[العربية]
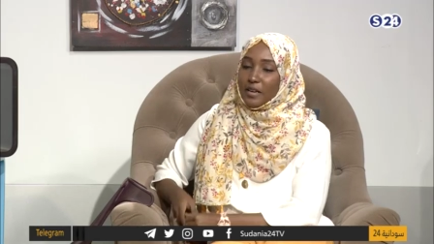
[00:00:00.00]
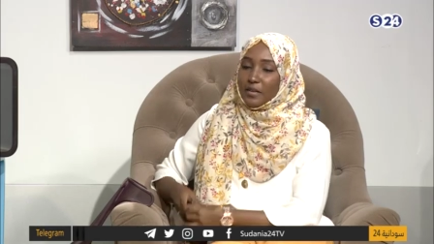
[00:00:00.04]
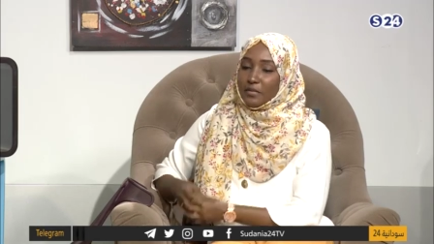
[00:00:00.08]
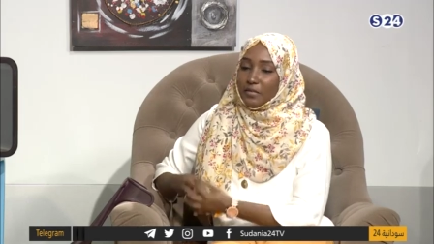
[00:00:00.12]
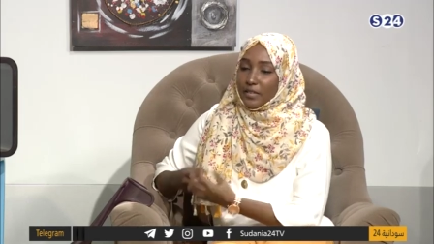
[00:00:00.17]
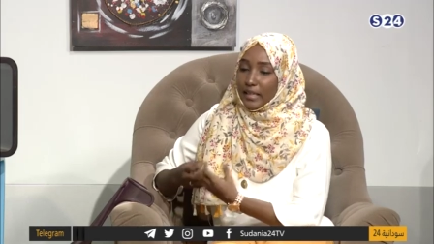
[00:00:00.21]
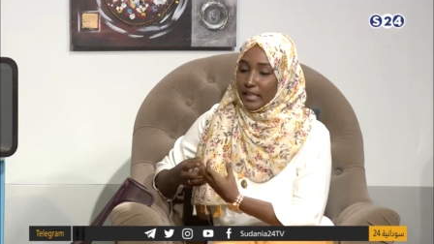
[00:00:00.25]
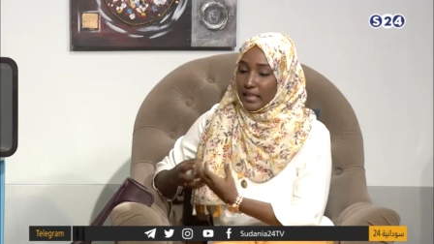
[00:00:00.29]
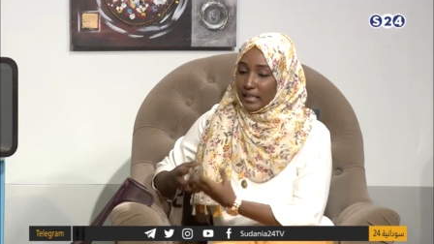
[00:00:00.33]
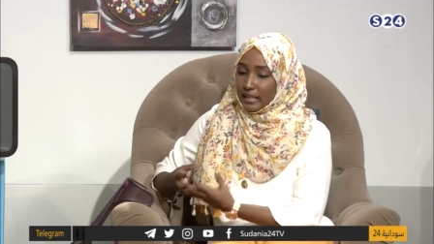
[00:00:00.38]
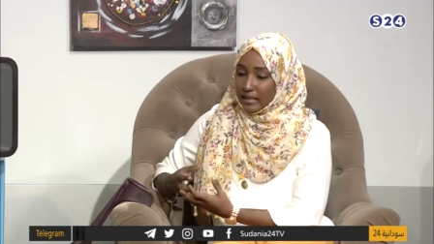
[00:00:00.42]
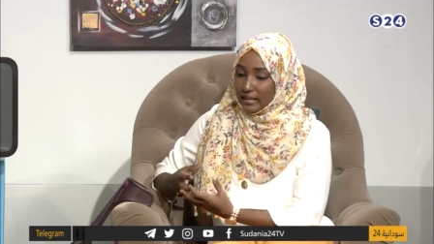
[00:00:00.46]

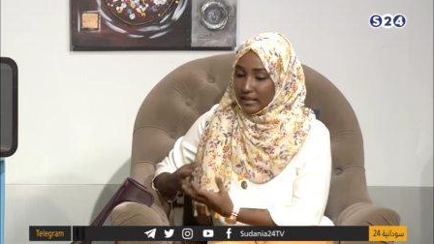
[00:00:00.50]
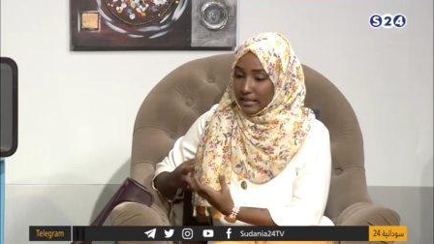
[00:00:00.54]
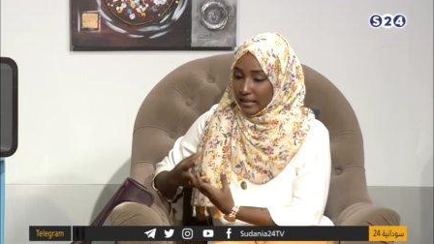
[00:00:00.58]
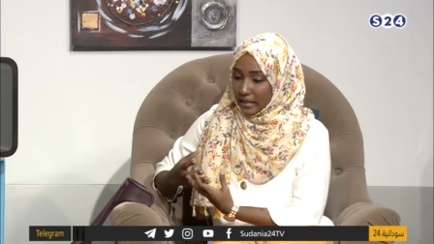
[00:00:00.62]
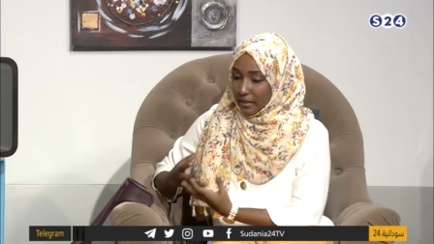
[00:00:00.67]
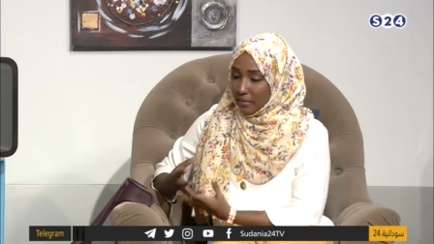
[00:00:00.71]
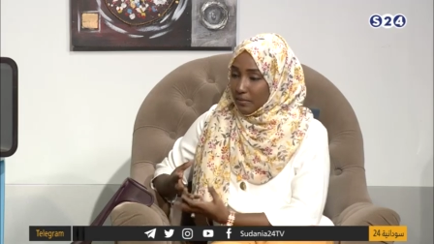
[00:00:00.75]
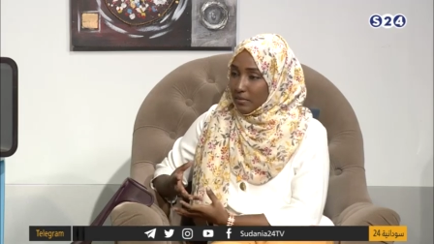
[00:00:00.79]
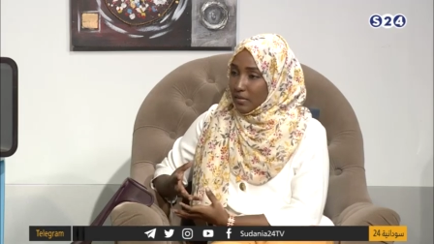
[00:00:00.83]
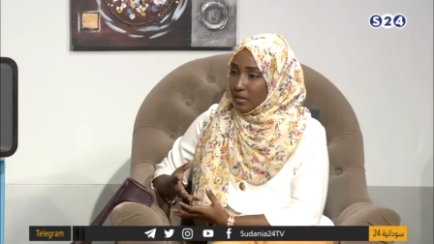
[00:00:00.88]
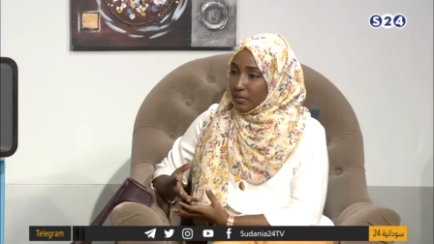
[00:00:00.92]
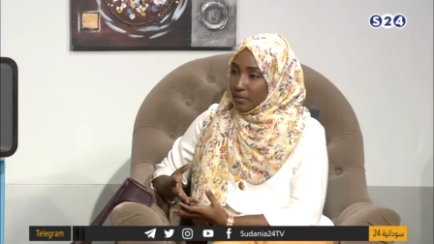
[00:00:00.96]
فاحنا
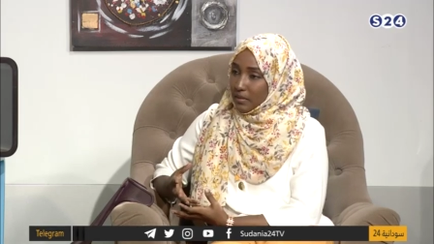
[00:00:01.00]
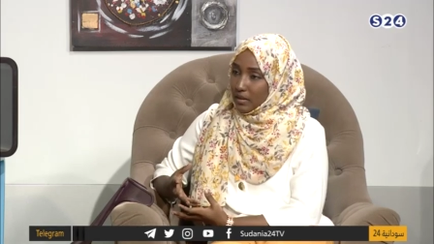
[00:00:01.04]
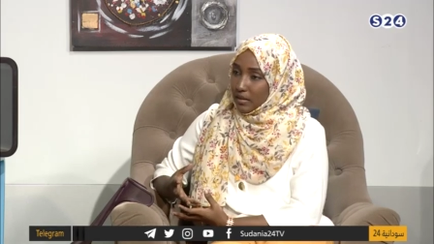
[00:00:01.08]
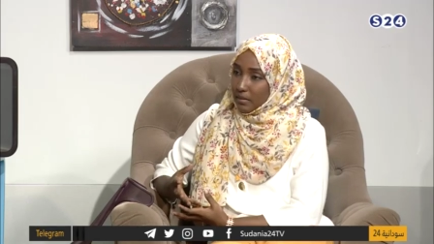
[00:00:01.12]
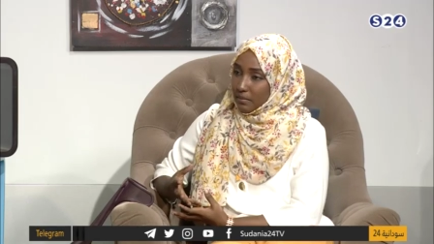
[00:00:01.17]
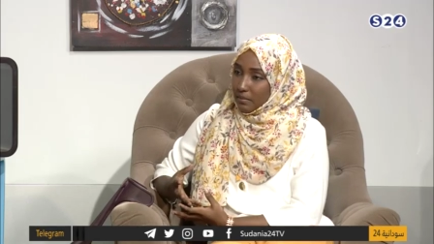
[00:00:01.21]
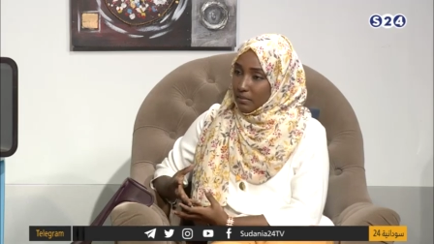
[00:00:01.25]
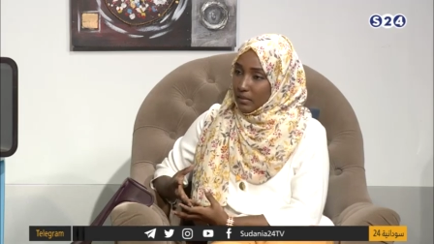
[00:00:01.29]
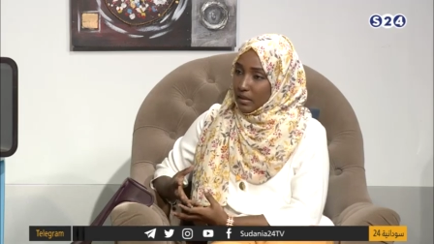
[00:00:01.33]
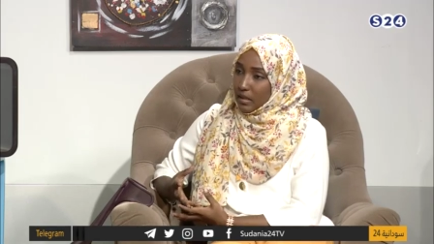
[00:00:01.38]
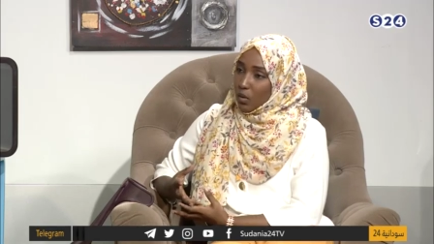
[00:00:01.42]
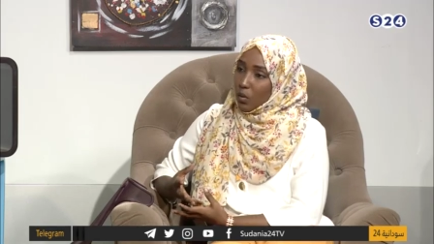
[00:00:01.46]
تعبنا من
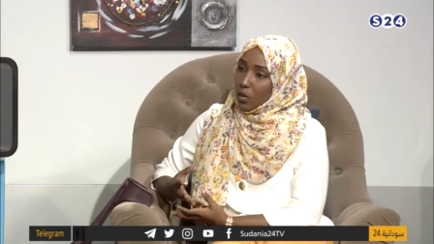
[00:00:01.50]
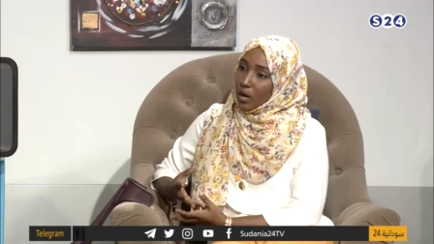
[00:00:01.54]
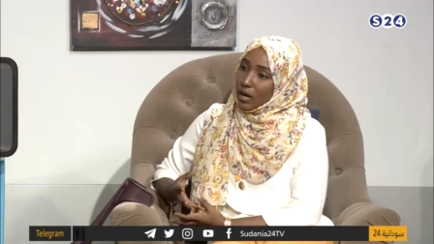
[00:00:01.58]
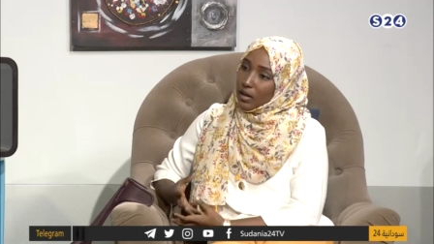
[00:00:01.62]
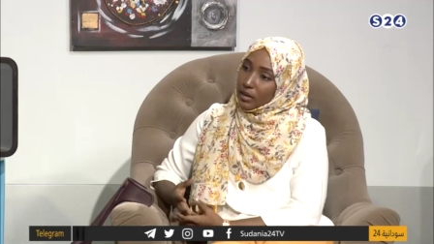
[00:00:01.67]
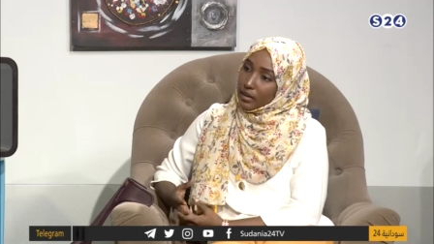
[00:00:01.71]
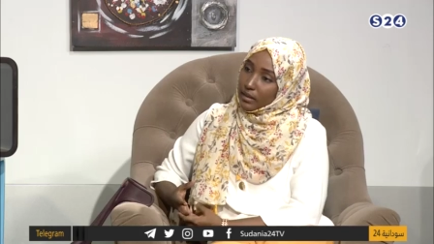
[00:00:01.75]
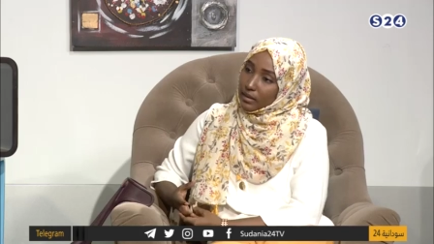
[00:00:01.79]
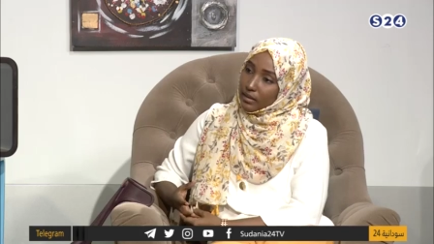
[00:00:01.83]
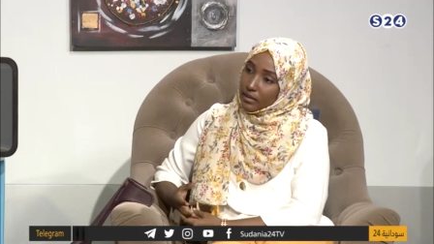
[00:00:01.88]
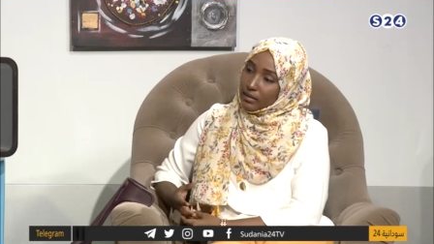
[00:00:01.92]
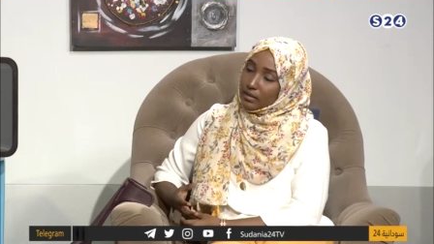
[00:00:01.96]
من
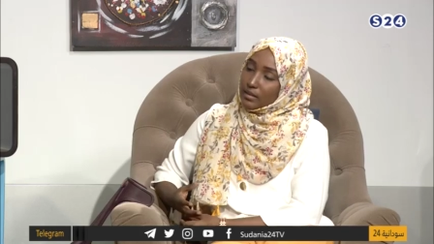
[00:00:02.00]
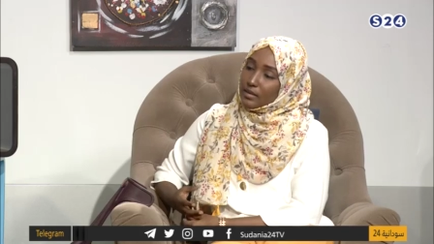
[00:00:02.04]
الواقع